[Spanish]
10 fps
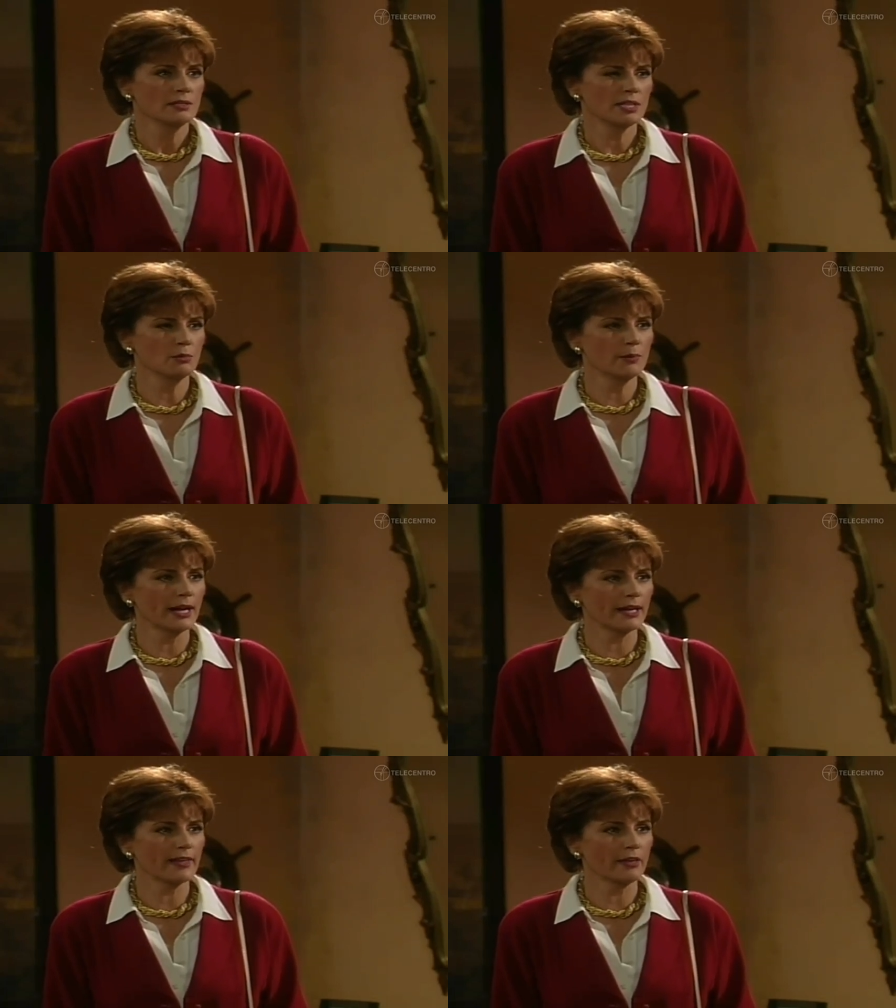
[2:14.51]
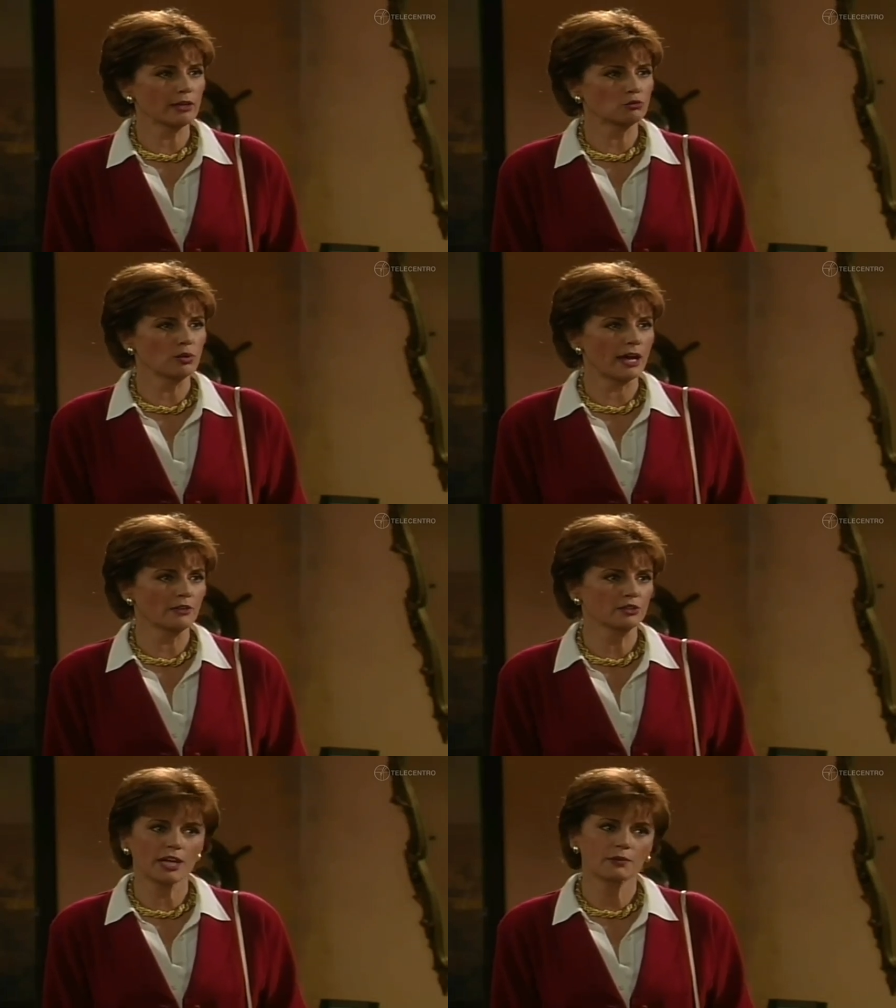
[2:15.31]
Si me hubiera quedado a tu
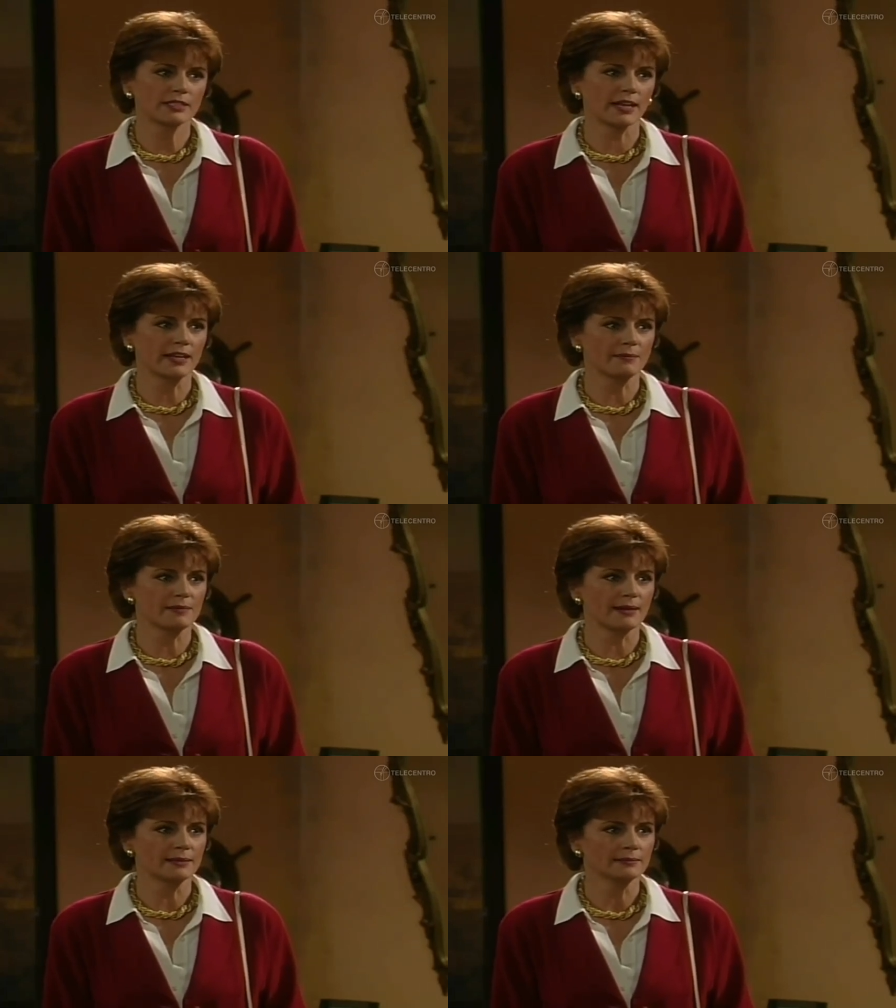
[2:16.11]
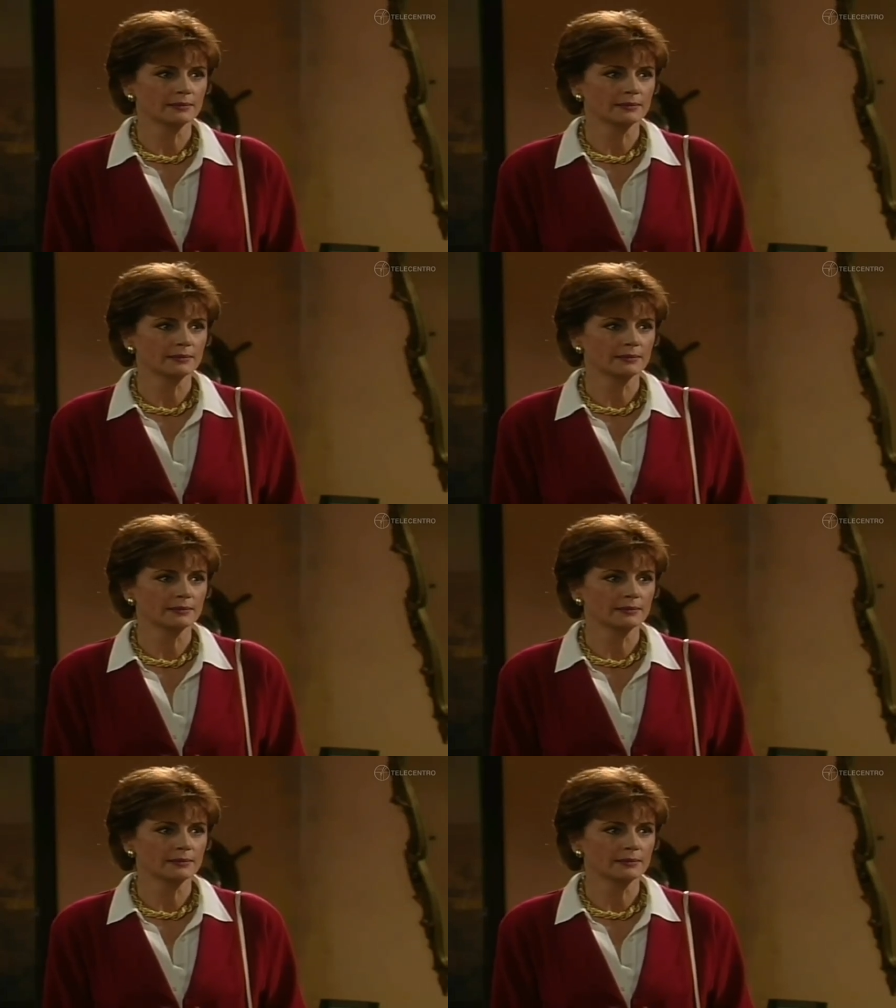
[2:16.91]
lado, ya no estaría viva.